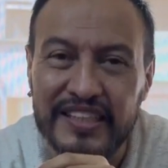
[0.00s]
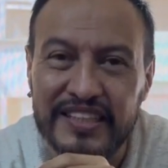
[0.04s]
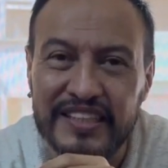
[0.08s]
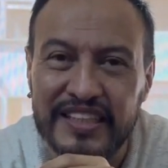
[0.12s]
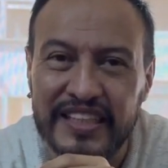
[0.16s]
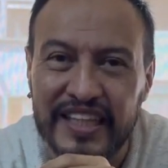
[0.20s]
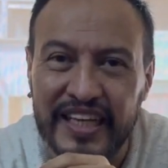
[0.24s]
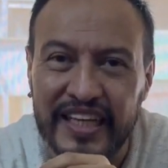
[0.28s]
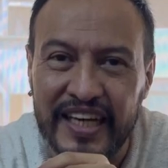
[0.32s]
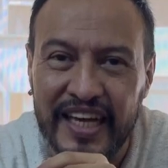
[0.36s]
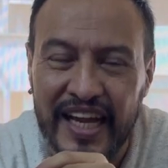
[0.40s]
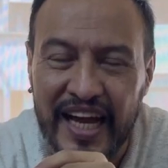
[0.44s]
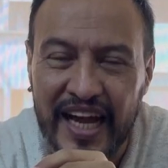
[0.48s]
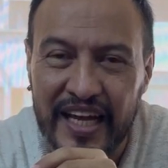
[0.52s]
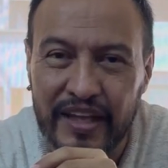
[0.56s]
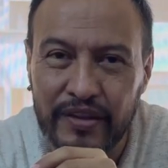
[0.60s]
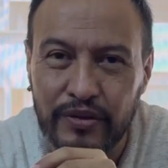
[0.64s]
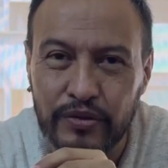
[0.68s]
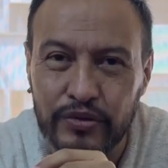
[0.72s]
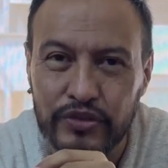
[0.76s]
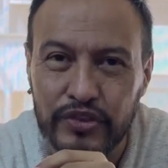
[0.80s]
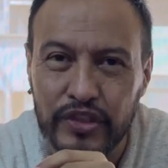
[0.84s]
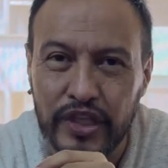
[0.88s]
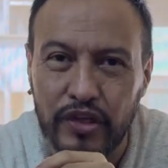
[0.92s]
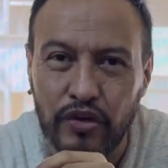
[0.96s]

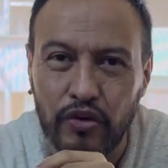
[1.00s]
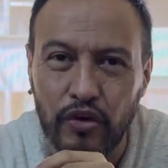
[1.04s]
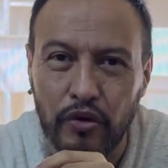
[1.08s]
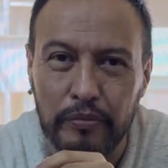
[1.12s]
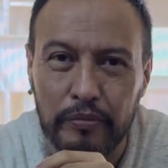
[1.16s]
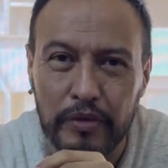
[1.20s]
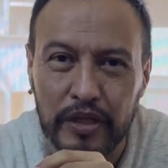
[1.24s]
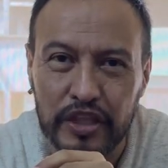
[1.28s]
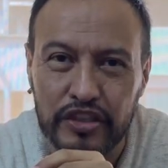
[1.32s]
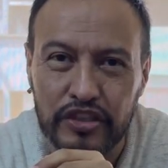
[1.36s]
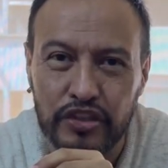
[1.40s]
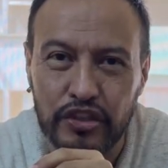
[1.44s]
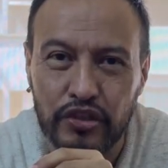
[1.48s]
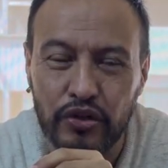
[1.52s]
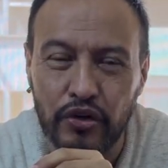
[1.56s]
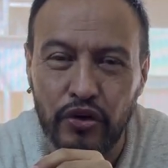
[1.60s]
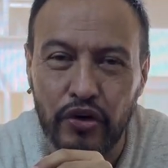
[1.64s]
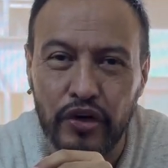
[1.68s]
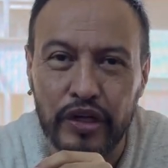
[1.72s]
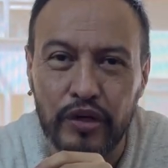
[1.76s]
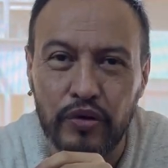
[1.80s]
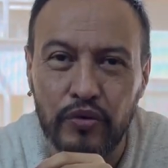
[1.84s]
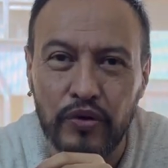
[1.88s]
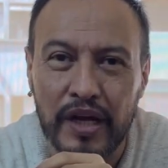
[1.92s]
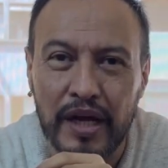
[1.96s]
Senado se convirtió
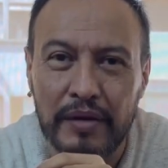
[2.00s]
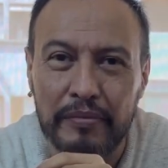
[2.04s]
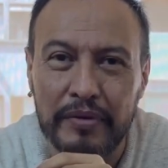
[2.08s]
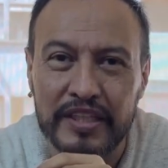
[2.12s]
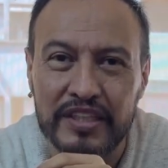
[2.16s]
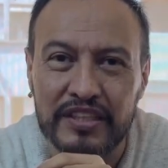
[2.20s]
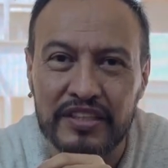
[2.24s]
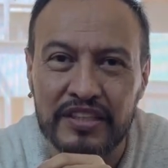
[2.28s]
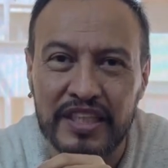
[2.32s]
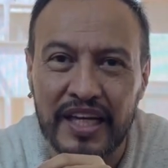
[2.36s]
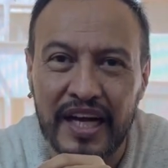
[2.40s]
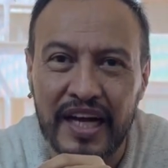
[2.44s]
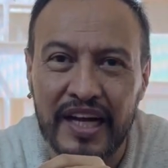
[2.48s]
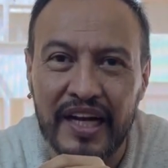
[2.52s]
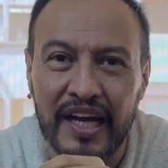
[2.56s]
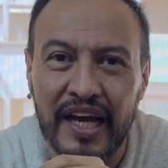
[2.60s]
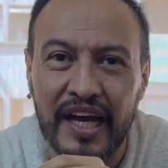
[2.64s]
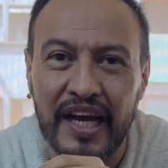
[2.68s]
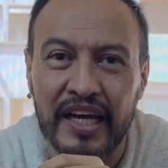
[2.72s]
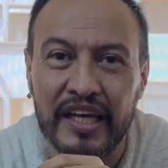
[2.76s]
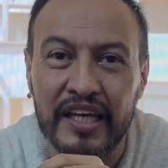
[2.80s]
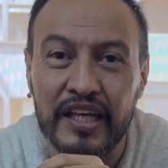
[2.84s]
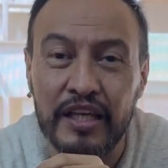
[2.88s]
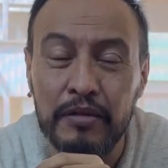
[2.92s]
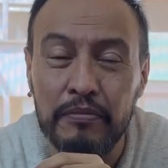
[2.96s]
en una
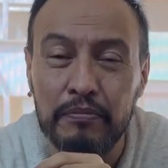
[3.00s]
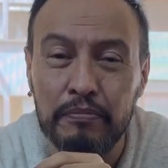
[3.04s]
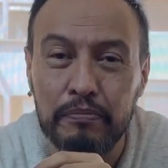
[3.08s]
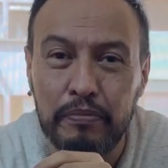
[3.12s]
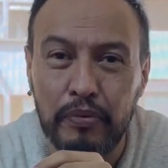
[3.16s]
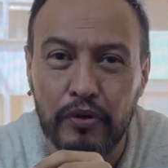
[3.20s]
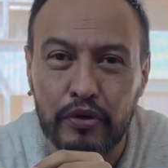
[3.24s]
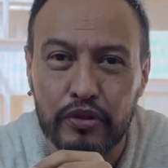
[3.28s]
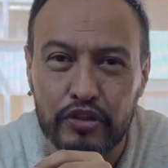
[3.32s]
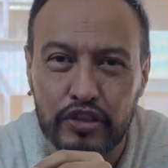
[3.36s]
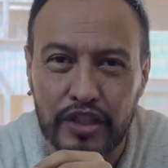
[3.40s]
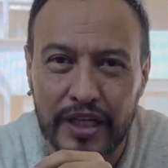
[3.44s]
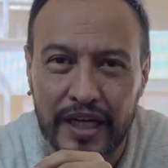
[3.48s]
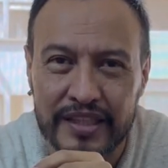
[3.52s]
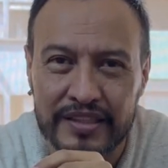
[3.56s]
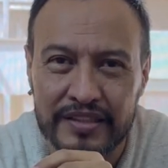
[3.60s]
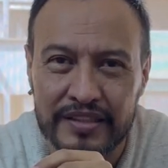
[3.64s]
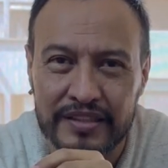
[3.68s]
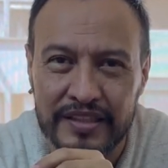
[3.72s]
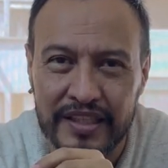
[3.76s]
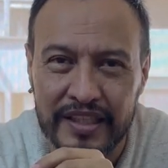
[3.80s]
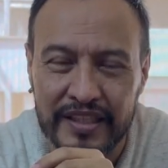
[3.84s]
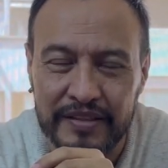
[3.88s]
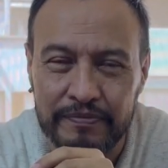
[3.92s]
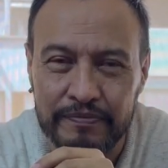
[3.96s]
ventana
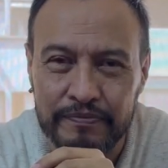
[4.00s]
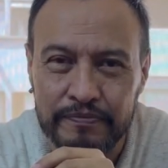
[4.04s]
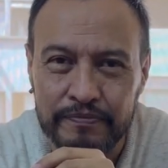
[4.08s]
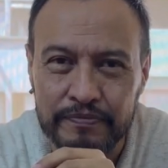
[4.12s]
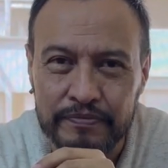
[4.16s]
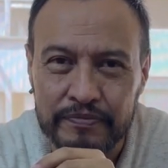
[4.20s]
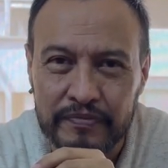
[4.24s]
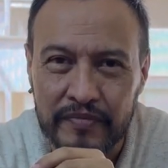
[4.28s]
importante